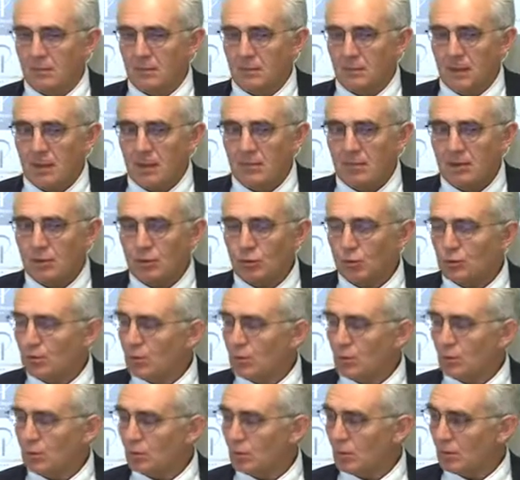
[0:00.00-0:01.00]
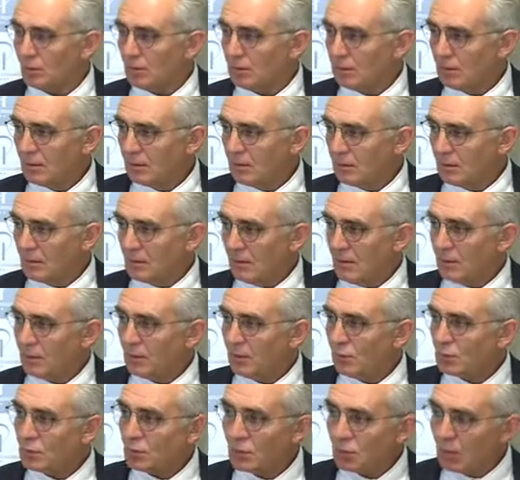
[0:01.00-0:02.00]
nadie nos preguntó,
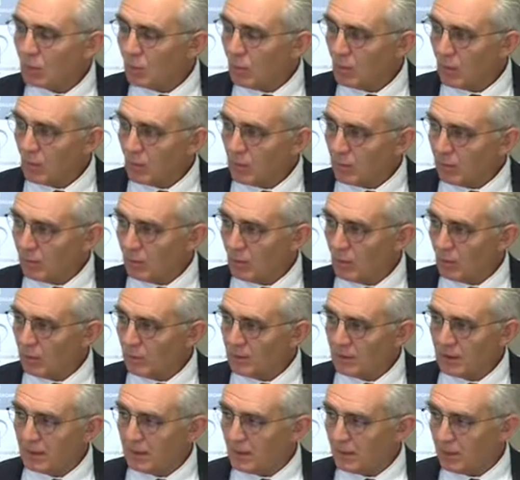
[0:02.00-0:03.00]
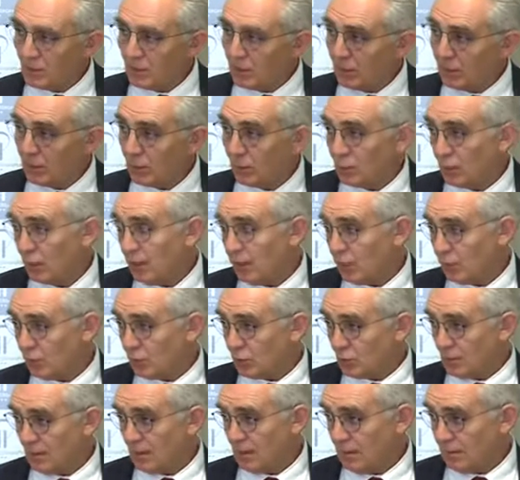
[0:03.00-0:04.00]
no se convocó ningún comité ni ninguna ejecutiva que yo
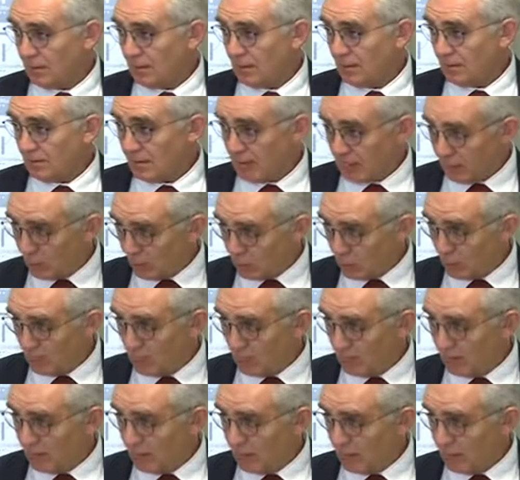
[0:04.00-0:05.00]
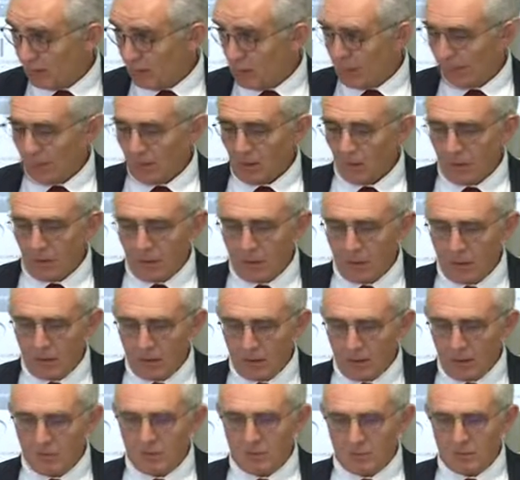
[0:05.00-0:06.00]
sepa, que yo sepa, ¿eh? Con lo
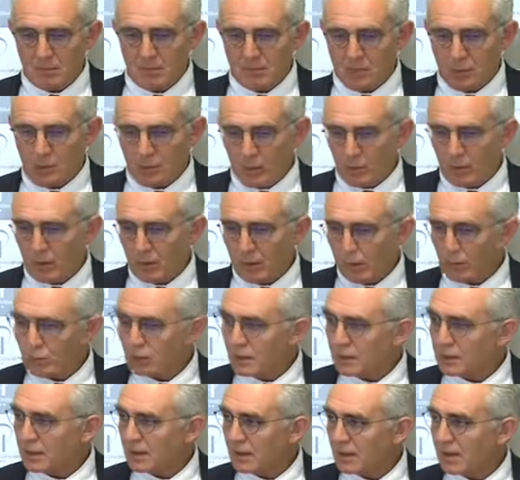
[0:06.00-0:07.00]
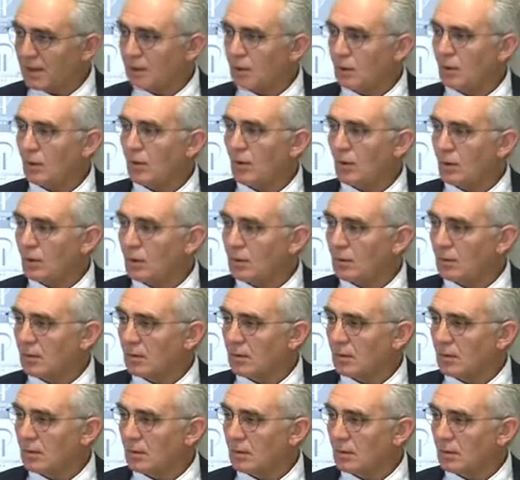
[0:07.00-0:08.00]
cual, lo lógico es que se haya convocado
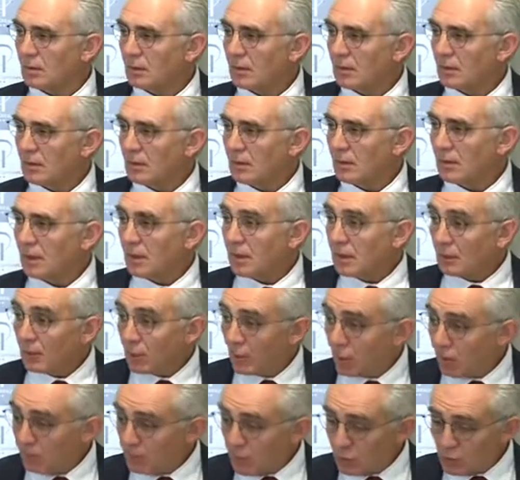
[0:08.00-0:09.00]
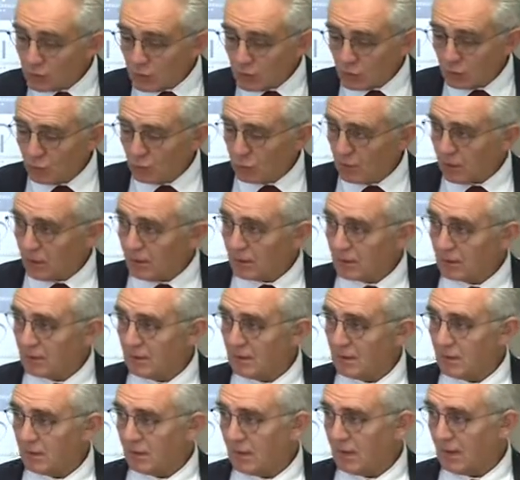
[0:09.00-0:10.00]
y, y por lo menos escuchar el
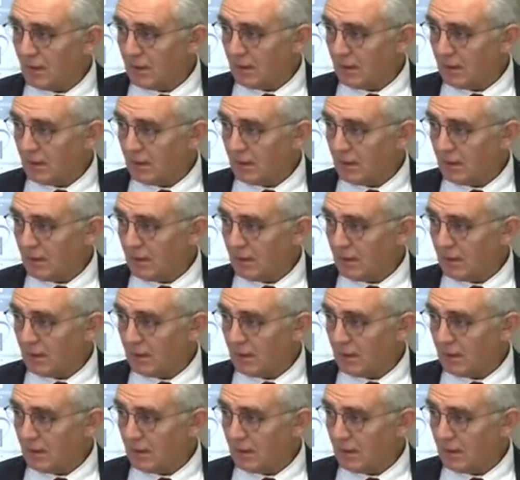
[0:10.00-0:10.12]
sentir de la